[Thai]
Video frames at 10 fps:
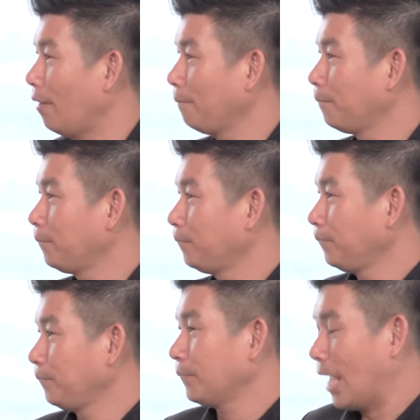ใคร
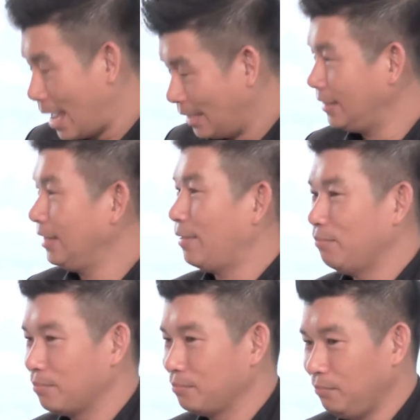ขึ้นครับ
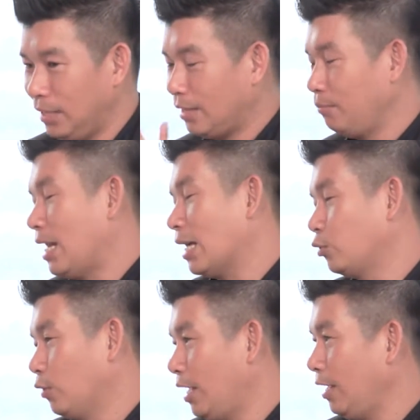มีหลัก
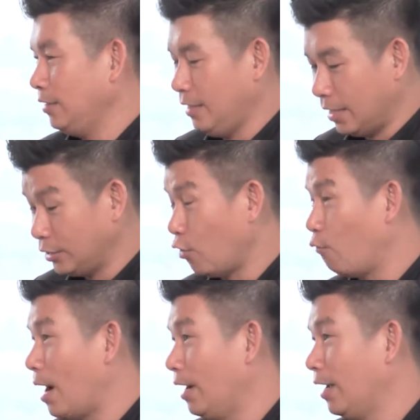สูตรให้เรียน
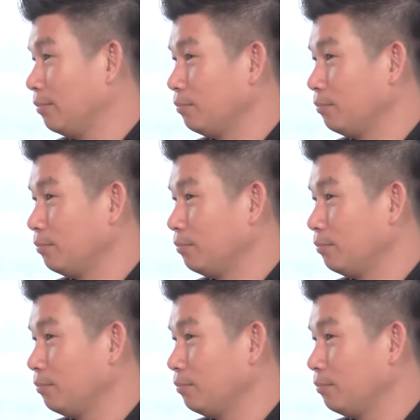2วันนะครั